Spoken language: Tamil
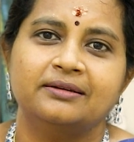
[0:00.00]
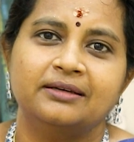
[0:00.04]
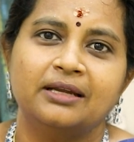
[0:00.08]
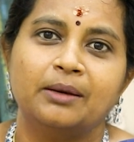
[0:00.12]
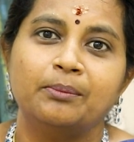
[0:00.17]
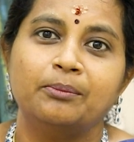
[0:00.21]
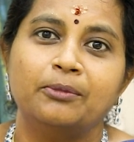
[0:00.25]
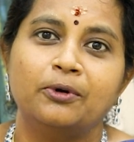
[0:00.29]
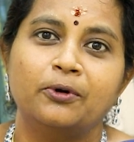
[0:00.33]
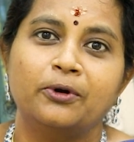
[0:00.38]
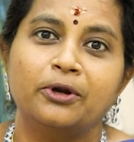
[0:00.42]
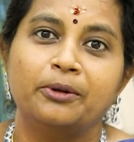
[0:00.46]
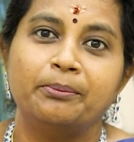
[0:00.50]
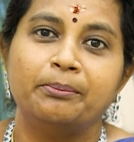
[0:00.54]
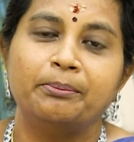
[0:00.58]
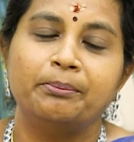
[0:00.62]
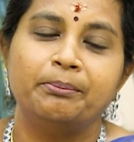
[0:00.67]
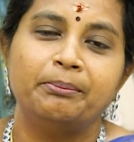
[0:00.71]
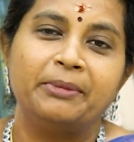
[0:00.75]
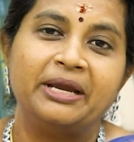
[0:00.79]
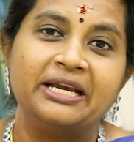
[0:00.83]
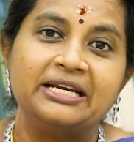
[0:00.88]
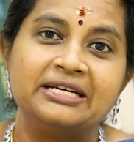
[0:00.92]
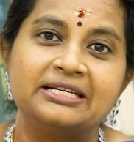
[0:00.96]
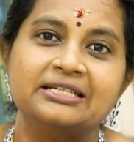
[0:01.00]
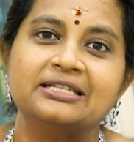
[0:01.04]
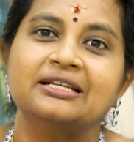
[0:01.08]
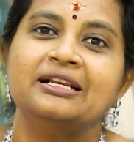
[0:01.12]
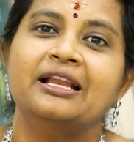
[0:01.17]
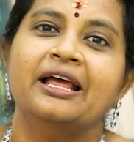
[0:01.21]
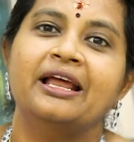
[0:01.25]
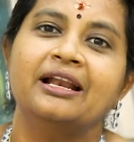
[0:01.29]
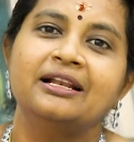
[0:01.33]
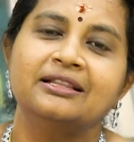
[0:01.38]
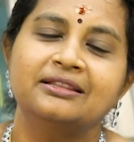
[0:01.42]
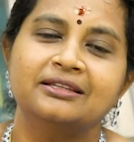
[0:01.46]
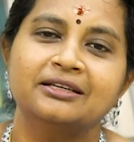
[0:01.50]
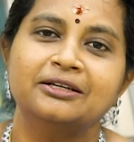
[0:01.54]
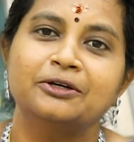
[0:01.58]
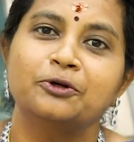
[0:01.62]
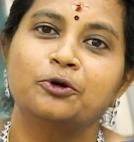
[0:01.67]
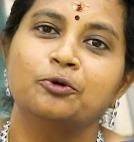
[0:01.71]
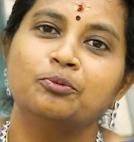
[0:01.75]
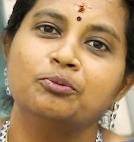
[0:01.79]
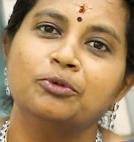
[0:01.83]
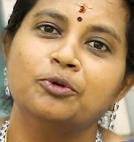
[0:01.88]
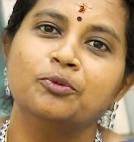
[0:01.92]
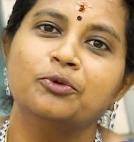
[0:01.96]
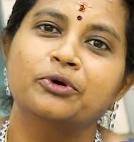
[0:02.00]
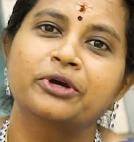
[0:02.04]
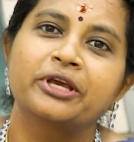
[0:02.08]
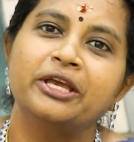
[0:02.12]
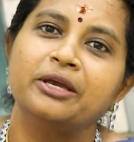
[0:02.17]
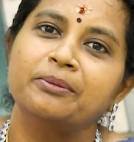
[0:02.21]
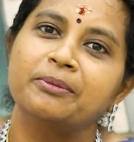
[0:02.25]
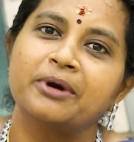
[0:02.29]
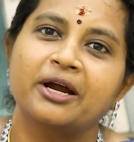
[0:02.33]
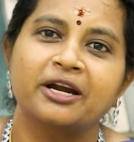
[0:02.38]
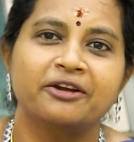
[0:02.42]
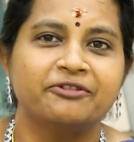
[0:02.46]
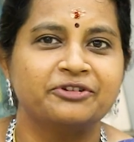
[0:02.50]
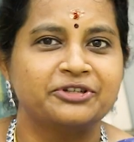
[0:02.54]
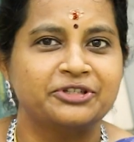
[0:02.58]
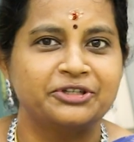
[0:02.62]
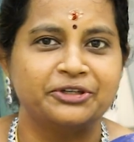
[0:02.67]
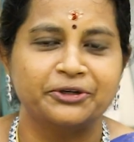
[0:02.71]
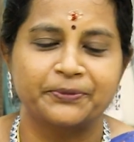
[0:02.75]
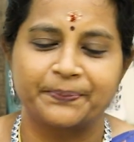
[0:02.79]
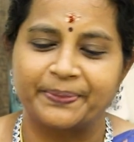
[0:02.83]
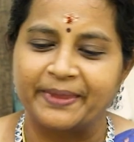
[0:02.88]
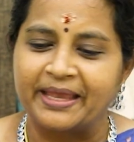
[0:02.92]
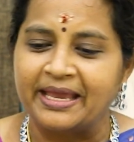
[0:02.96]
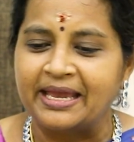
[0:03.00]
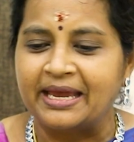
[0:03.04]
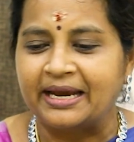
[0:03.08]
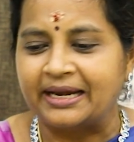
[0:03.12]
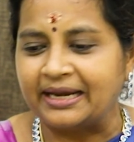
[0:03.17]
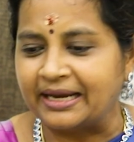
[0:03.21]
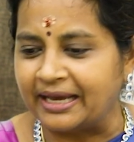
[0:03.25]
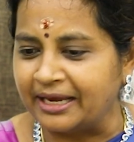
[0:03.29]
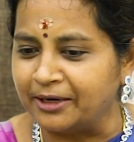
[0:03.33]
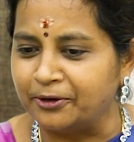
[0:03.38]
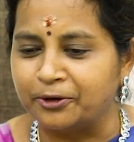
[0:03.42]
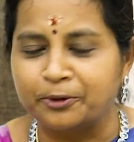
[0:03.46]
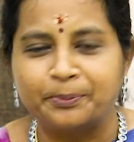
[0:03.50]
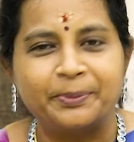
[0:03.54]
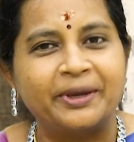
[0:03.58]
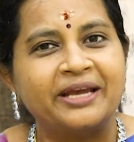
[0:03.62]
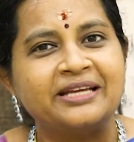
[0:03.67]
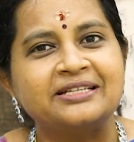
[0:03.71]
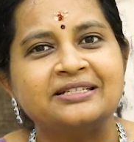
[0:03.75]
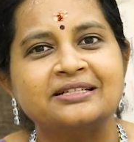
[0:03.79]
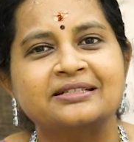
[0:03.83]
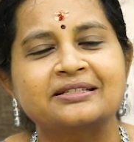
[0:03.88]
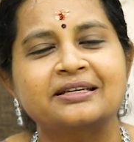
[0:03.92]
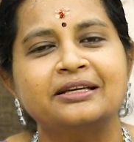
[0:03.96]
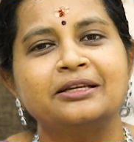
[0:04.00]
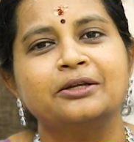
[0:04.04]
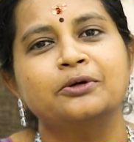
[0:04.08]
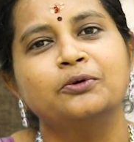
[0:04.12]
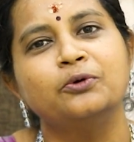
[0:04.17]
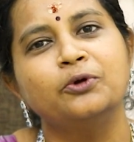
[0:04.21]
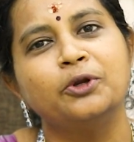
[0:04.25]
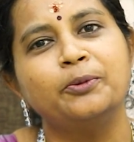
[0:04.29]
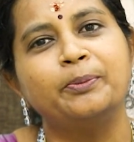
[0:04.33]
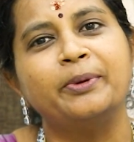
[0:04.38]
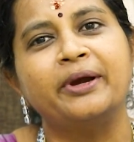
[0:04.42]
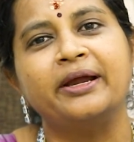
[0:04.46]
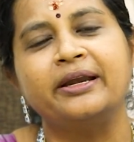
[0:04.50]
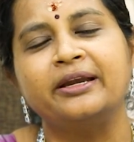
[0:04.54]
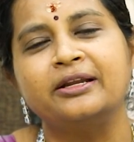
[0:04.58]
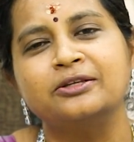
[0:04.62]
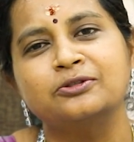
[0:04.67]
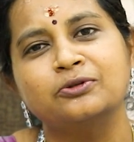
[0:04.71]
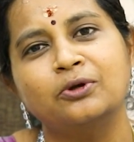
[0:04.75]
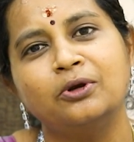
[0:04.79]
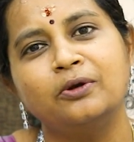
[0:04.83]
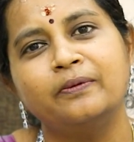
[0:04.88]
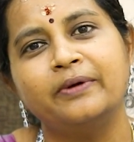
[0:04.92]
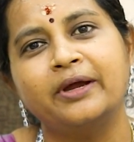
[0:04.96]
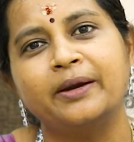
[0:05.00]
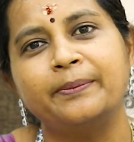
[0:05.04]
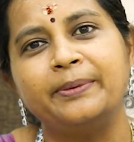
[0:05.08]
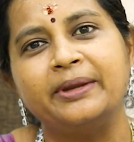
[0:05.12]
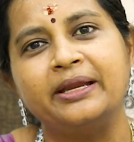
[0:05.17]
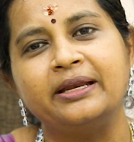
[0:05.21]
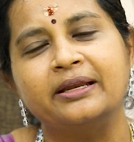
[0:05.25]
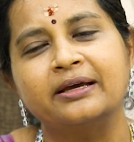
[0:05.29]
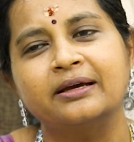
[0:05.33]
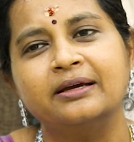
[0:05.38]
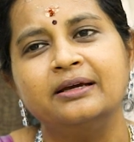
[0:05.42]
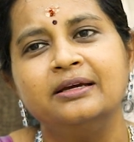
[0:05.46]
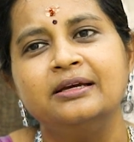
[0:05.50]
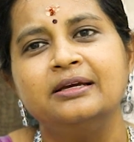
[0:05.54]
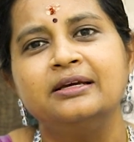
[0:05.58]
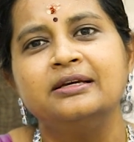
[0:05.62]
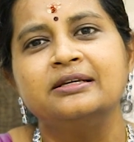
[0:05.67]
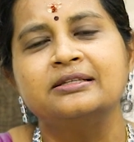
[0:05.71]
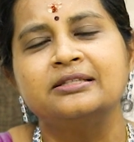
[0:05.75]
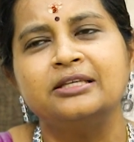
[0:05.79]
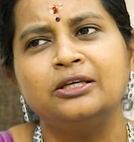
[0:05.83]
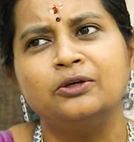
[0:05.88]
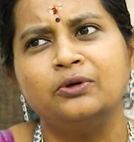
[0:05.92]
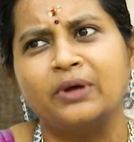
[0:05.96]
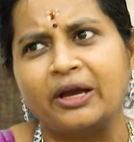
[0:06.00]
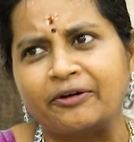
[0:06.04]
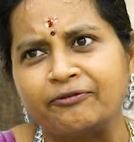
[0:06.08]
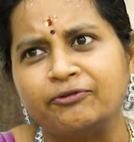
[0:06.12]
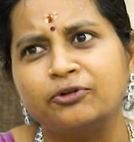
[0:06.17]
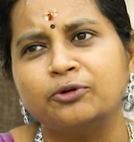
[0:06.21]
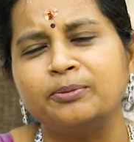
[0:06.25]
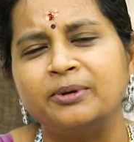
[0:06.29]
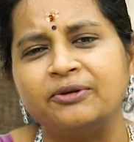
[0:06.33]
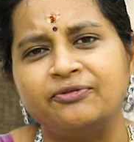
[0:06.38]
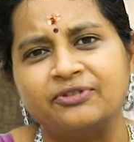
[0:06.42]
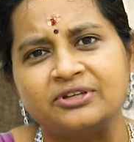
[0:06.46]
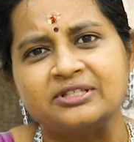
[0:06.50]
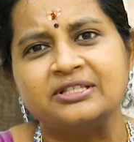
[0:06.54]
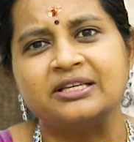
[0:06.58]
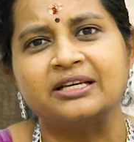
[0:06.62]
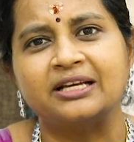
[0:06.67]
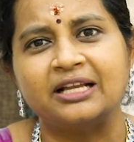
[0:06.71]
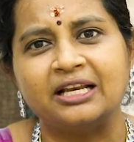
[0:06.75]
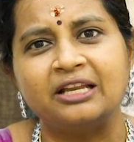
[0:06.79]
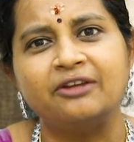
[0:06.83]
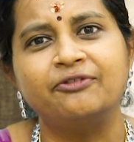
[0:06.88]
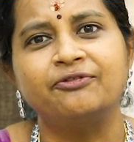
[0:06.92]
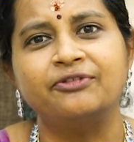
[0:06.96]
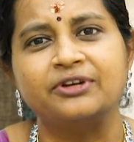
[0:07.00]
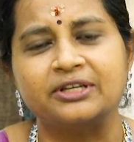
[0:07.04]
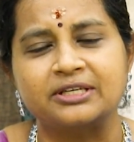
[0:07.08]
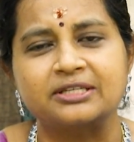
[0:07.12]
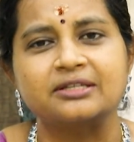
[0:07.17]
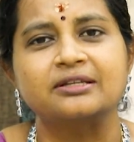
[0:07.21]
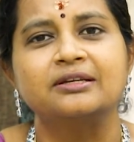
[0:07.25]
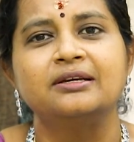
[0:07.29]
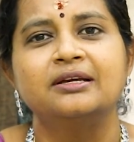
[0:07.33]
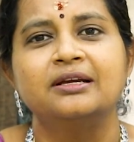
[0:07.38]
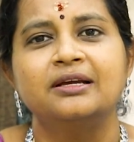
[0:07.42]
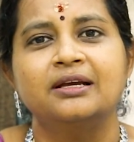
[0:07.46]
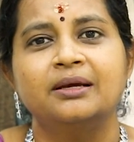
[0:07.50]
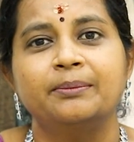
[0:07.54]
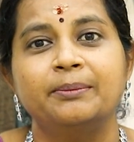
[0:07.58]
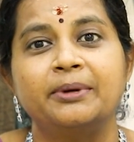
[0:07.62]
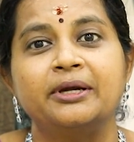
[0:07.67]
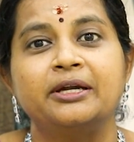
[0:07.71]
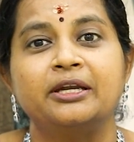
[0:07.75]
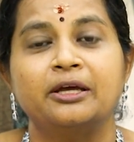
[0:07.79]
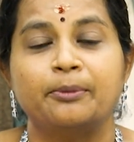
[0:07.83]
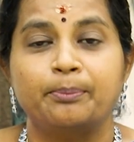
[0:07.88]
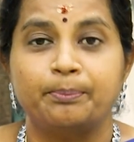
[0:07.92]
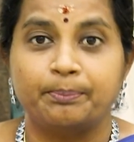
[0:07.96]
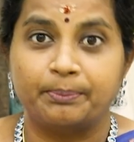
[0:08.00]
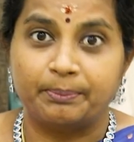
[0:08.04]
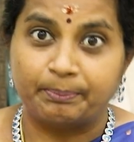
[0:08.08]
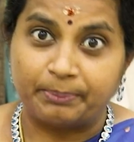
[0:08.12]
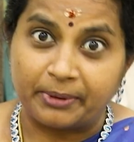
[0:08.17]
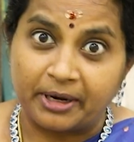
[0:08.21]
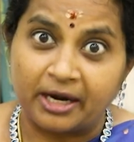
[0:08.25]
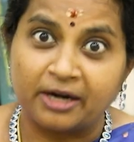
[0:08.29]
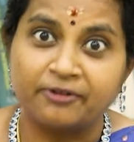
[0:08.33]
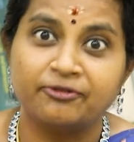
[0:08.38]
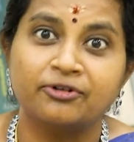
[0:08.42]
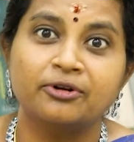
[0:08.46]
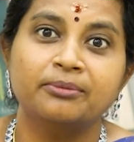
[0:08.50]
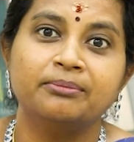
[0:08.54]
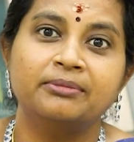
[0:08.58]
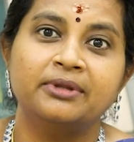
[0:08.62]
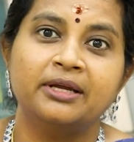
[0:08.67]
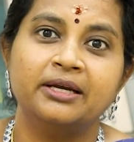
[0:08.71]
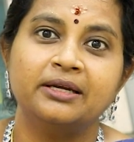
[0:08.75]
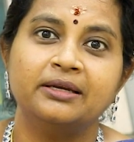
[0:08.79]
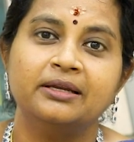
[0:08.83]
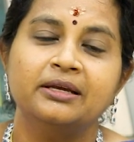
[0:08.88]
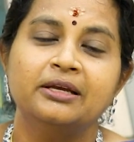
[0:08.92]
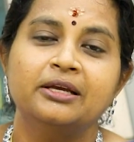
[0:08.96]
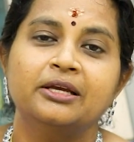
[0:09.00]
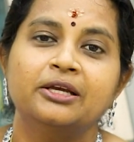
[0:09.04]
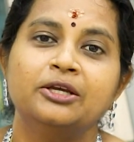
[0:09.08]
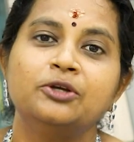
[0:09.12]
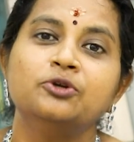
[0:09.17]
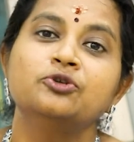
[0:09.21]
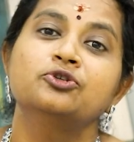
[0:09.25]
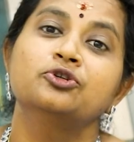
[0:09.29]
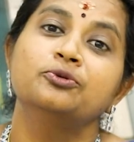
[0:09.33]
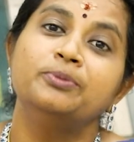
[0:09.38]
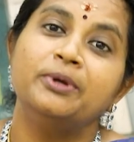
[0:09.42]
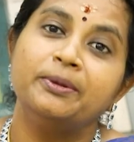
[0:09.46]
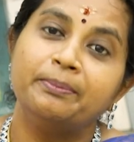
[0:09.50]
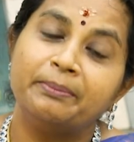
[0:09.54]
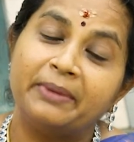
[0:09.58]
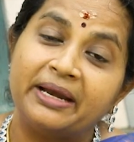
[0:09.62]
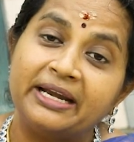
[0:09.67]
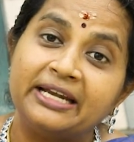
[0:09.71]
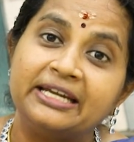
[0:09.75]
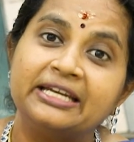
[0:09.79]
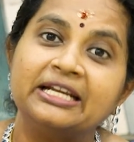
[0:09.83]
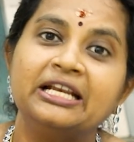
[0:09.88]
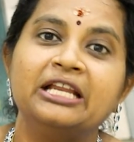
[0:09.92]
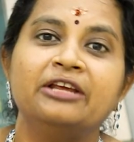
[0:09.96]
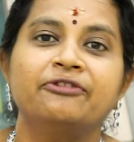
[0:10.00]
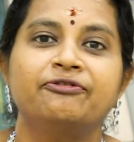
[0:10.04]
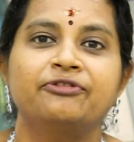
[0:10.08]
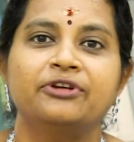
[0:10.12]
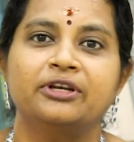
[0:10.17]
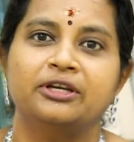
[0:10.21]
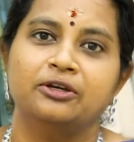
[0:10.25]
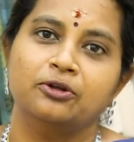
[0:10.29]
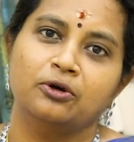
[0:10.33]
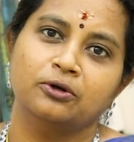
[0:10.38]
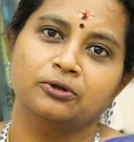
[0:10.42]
நம்மளோட மென்டல் ஹெல்த்துக்கு ரொம்ப முக்கியமான விஷயம் நான் என்னோடய பேஷண்ட்ஸ் கிட்ட குறிப்பாக என்ன சொல்வேன் அப்படின்னா சி யூ ஹாவ் டு பி ஃபிசிக்கலி ஃபிட் பட் அப்பார்ட் ஃப்ரம் தட் யூ ஷுட் பி மென்டலி ஃபிட்